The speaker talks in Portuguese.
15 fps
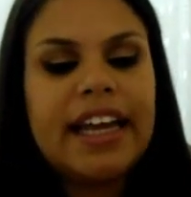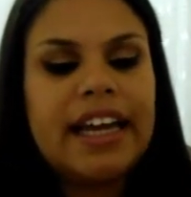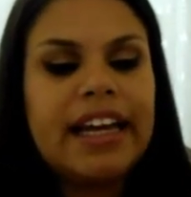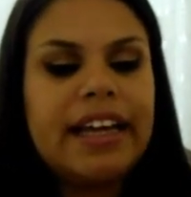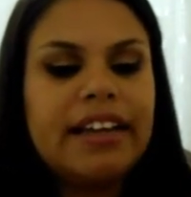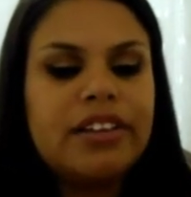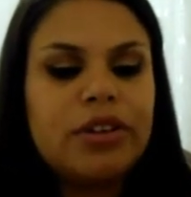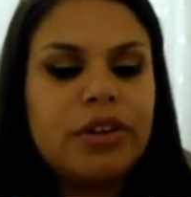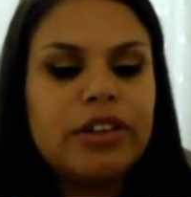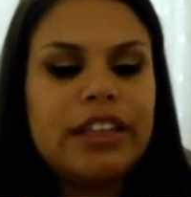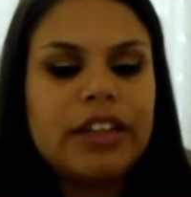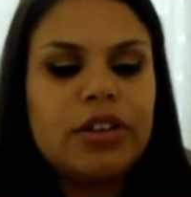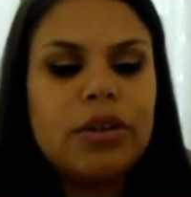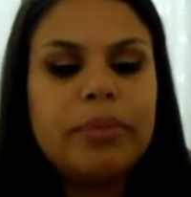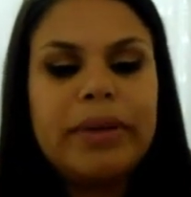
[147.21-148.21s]
a Leia entrou em
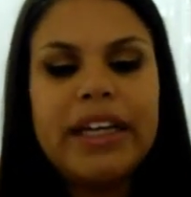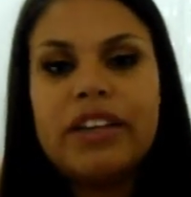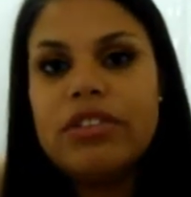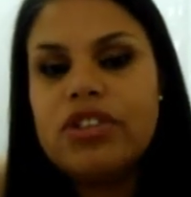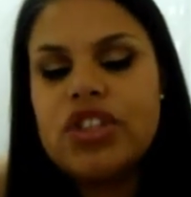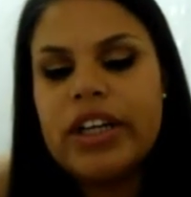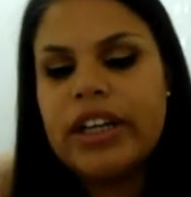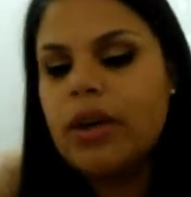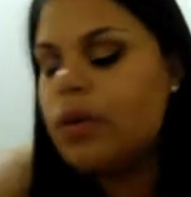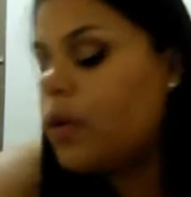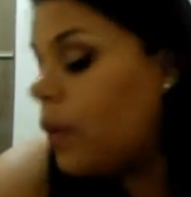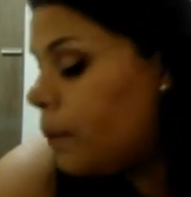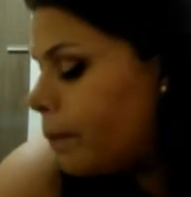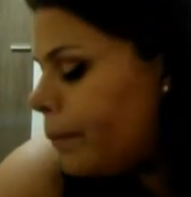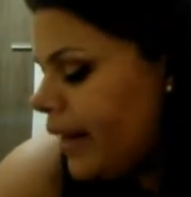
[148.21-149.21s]
contato comigo no dia que eu
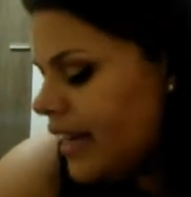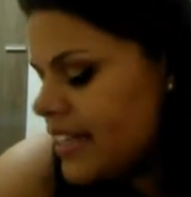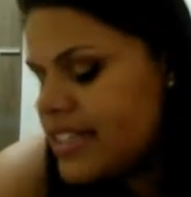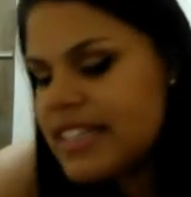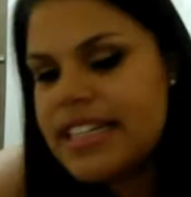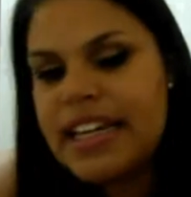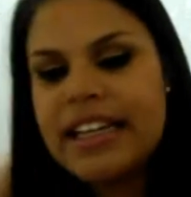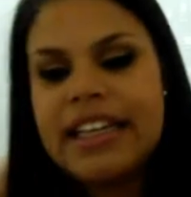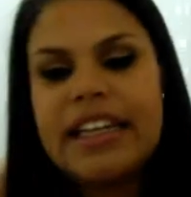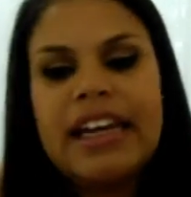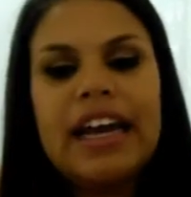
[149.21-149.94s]
comprei esses daqui.